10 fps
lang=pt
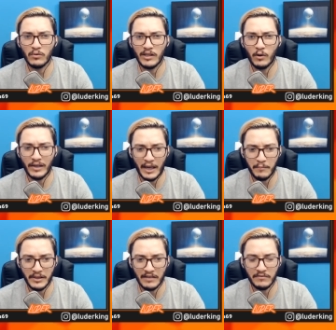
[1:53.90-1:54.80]
o outro lá, o
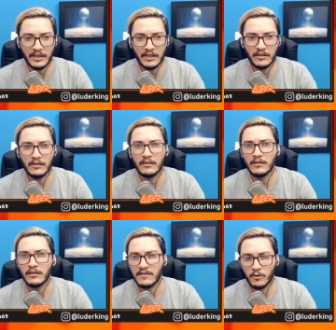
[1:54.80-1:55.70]
cap tava
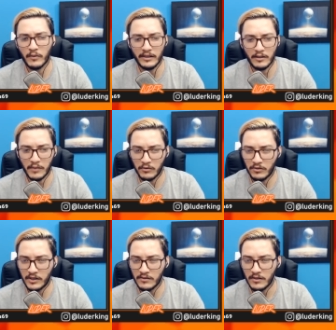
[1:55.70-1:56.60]
em 50, um
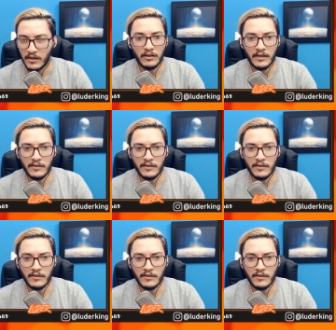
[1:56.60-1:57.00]
bagulho desse. Ah,